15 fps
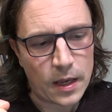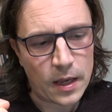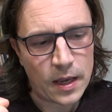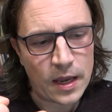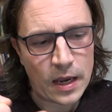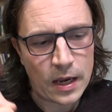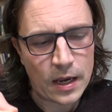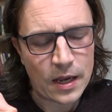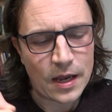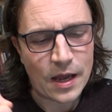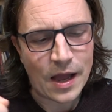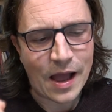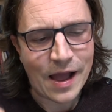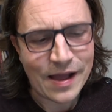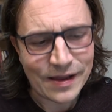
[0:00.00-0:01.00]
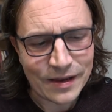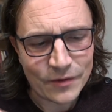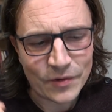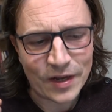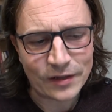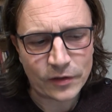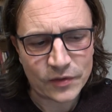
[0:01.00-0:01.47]
E anche
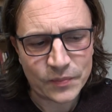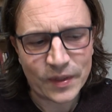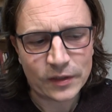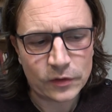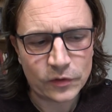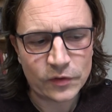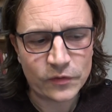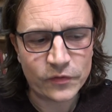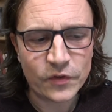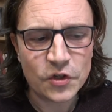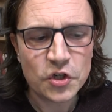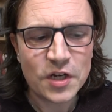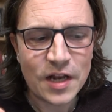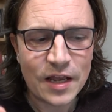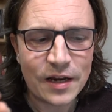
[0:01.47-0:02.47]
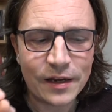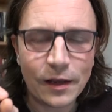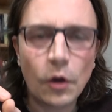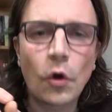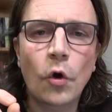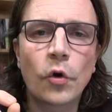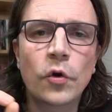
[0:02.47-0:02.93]
un altro aspetto difficile è
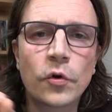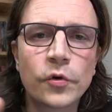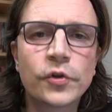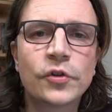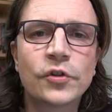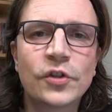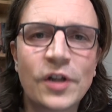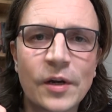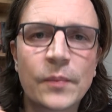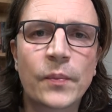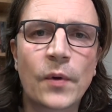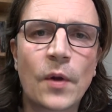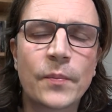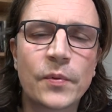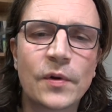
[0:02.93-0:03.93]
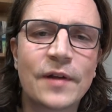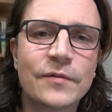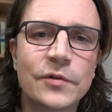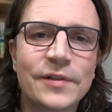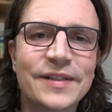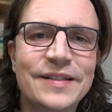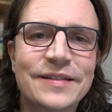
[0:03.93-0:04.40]
riconoscere proprio la
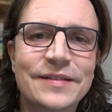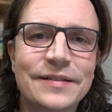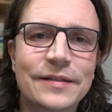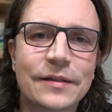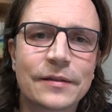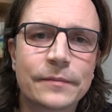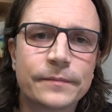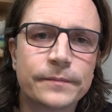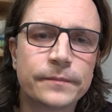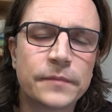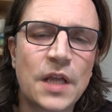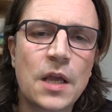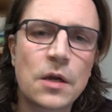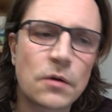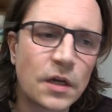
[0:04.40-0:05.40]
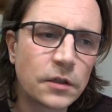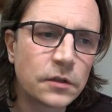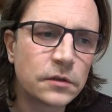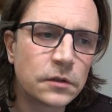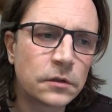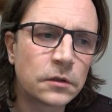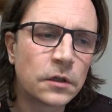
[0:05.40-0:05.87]
violenza.
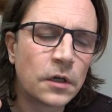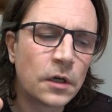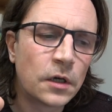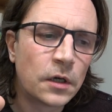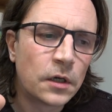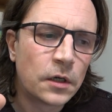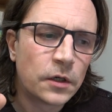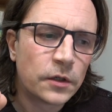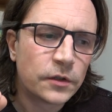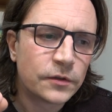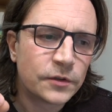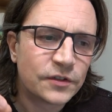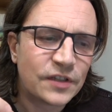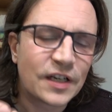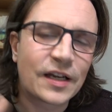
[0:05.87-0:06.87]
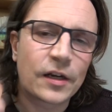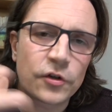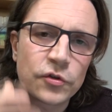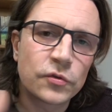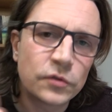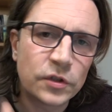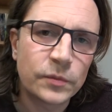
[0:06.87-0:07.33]
Quando si è
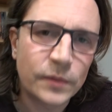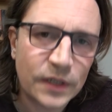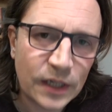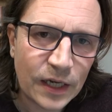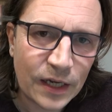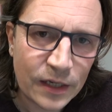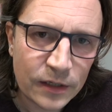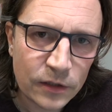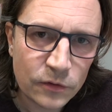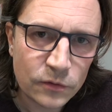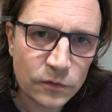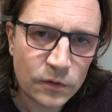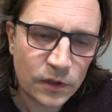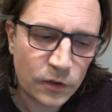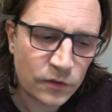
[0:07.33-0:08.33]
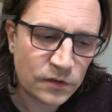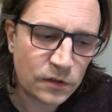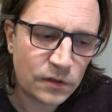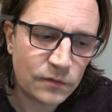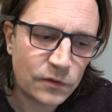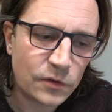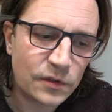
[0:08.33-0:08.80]
cresciuti magari in un qualcosa
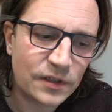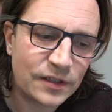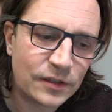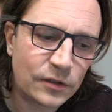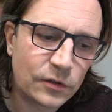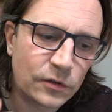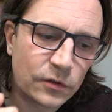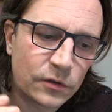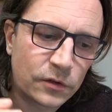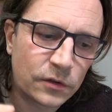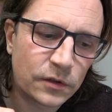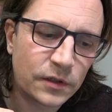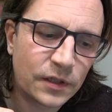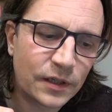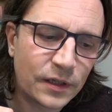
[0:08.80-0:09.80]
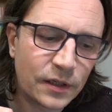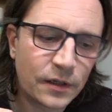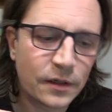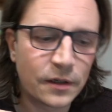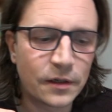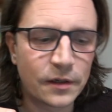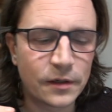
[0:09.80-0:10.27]
di violento,
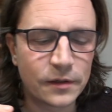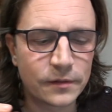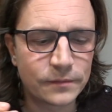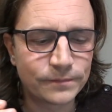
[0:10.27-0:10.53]
eh,